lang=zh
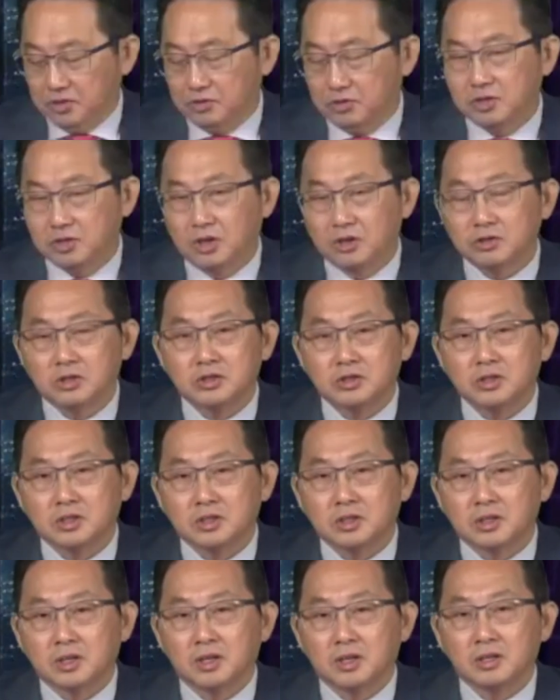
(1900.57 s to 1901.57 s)
谢金朝的这
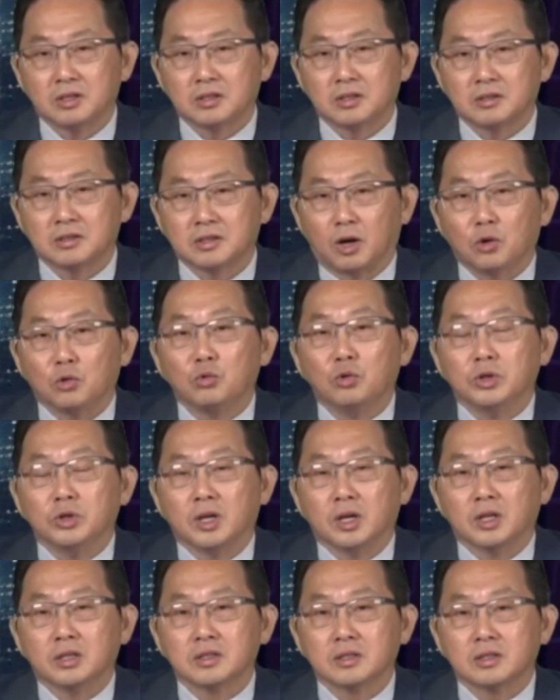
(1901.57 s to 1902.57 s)
个讨论
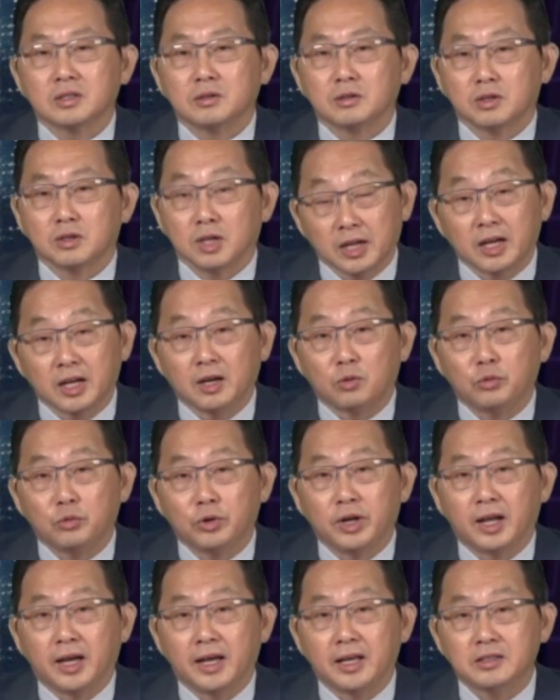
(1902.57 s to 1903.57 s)
呢，这个看看
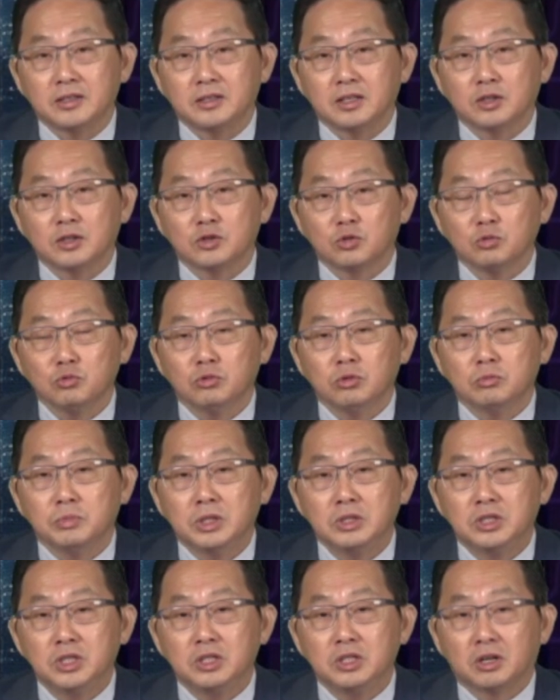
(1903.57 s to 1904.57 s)
未来这个中国
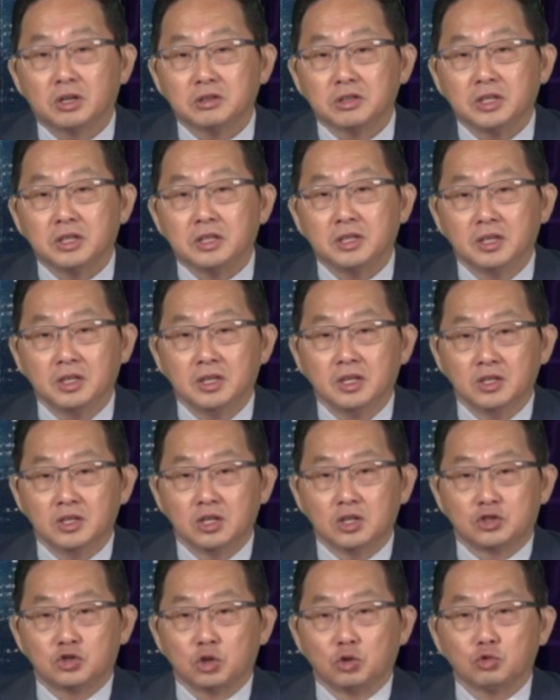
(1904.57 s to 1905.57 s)
民企到底
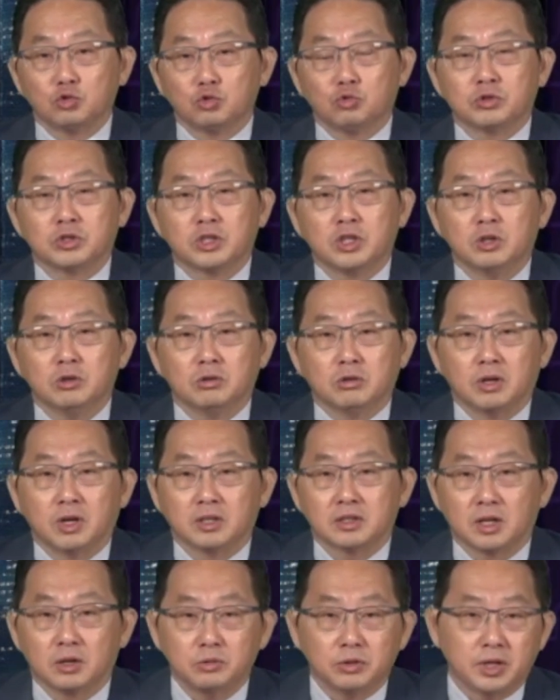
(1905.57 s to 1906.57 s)
受阻之后
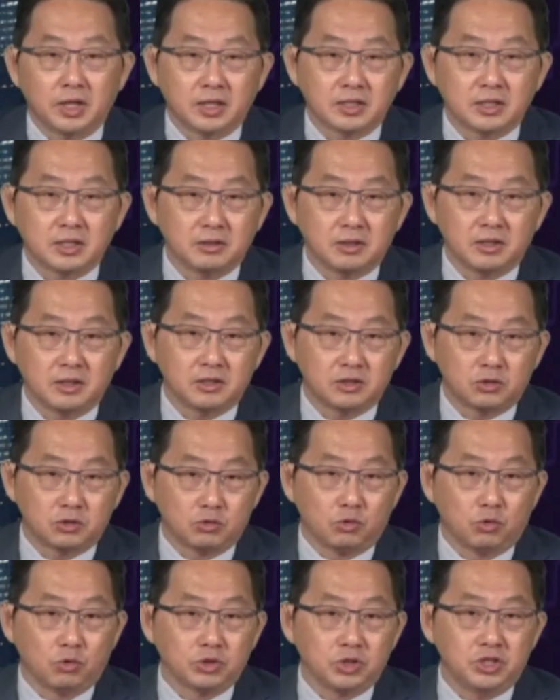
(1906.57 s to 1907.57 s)
啊，他未来在
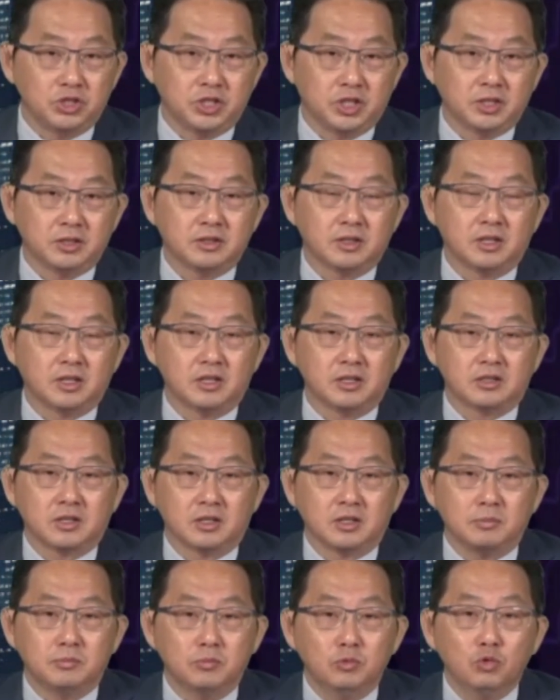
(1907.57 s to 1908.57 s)
国际间呃
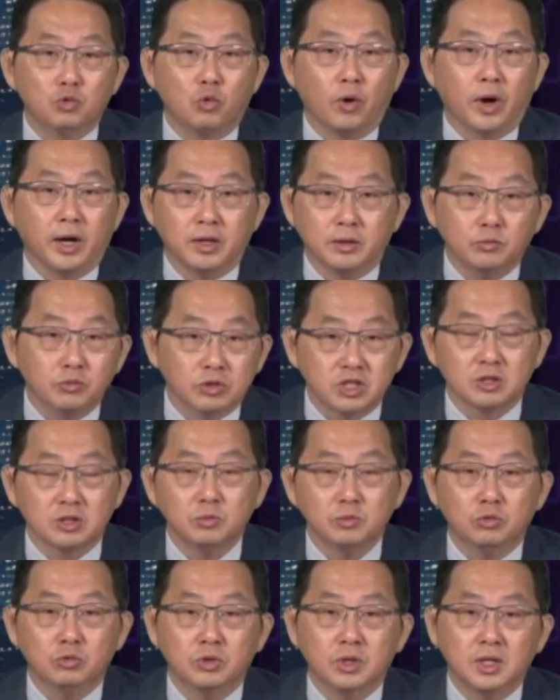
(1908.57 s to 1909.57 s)
的募款、私
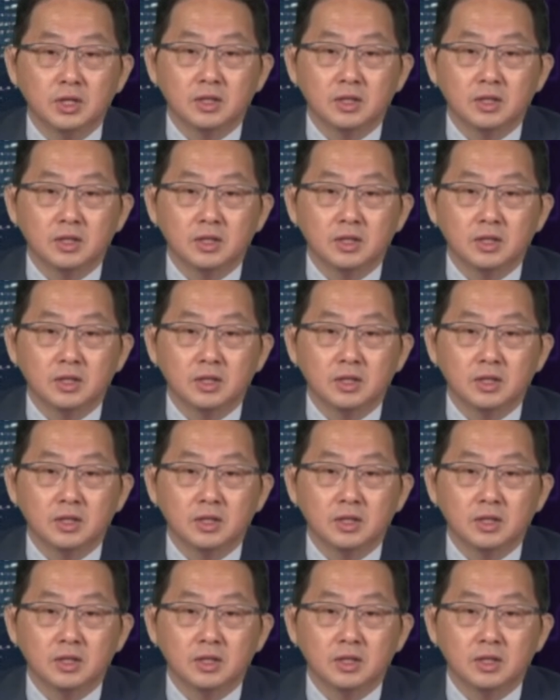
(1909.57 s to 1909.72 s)
募